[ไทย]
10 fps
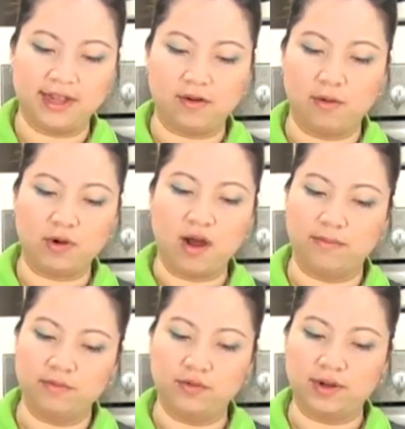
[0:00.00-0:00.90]
ที่กลมกล่
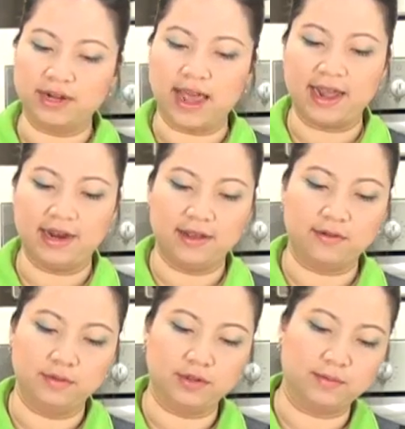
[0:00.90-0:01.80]
อมอยู่ข้างในเลย
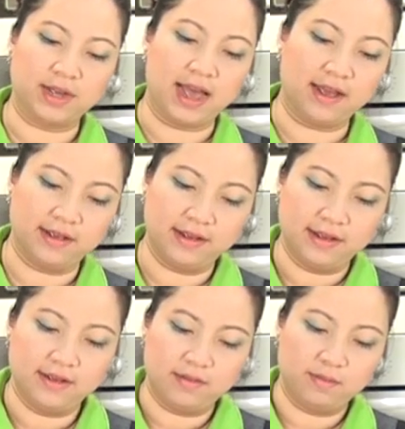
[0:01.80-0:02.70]
คุณผู้ชมคะ
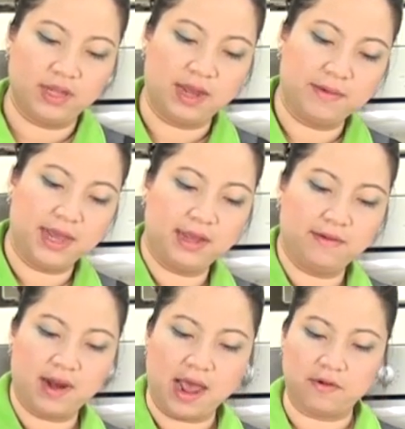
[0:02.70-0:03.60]
มันทำให้
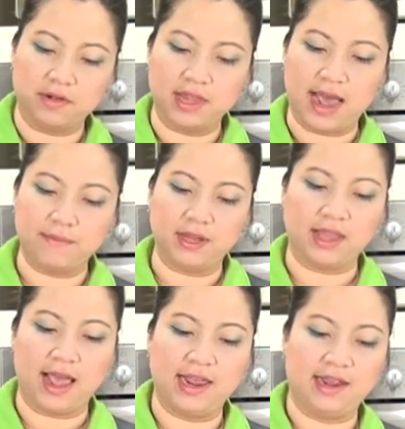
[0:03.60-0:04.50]
เวลาคนทานผัด
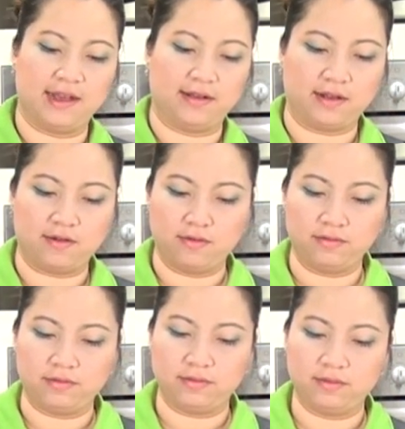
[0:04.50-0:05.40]
ไทยเนี่ยเขา
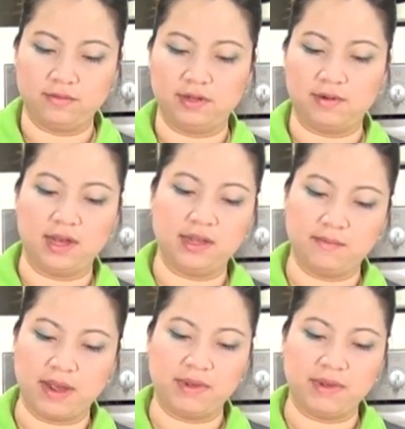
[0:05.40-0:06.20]
รู้สึกว่าเอ้ยทำไม